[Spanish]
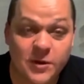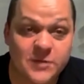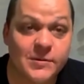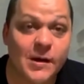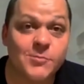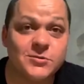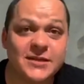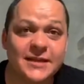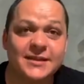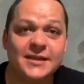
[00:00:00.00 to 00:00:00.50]
pues
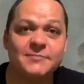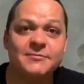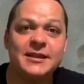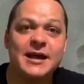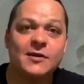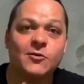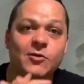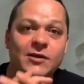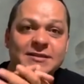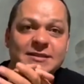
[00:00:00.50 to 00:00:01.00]
vamos a
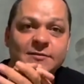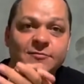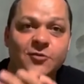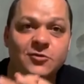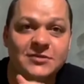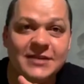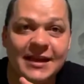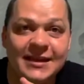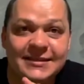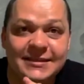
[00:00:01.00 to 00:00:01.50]
terminar con este
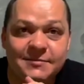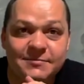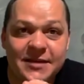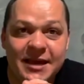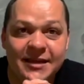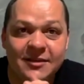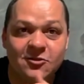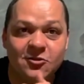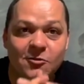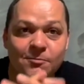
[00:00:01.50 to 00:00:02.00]

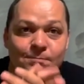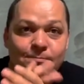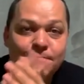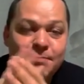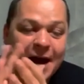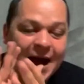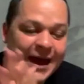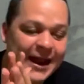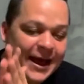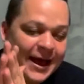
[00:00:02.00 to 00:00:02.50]
fortalecimiento
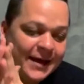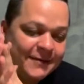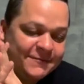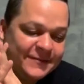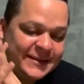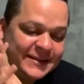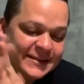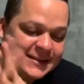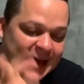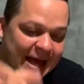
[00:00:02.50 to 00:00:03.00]
para
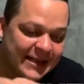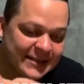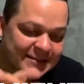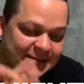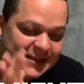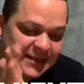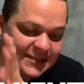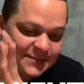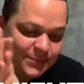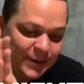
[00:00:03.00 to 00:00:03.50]

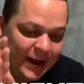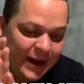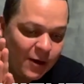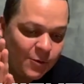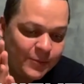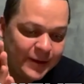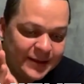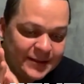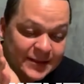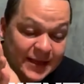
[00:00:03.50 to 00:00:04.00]
finanzas, para
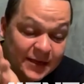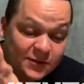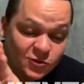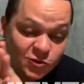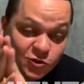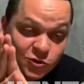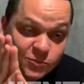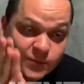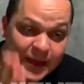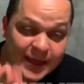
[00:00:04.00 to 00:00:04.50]
aumentar
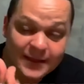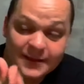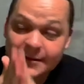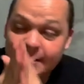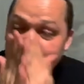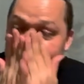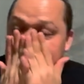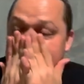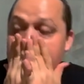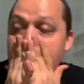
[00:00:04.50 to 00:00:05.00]
sus
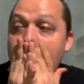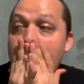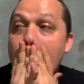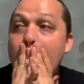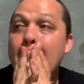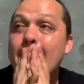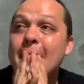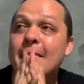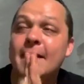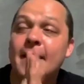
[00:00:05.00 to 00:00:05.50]
ventas,
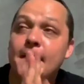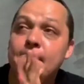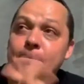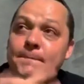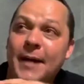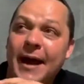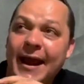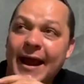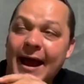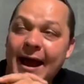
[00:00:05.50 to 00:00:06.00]

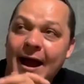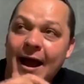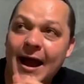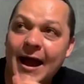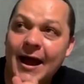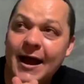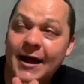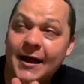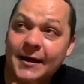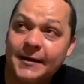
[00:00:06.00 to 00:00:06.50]

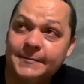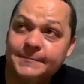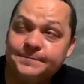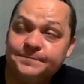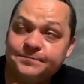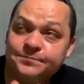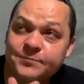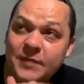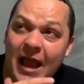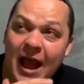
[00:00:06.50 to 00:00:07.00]
para
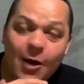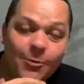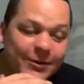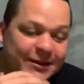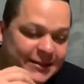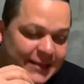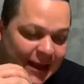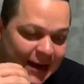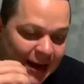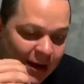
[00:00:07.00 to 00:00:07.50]

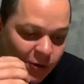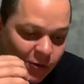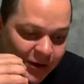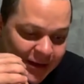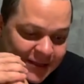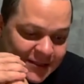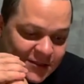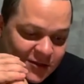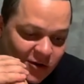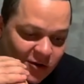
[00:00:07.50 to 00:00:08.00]
aumentar la
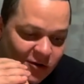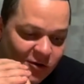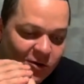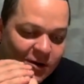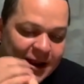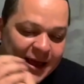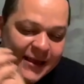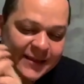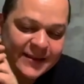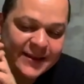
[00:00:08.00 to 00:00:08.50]
conexión
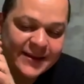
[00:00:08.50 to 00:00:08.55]
con la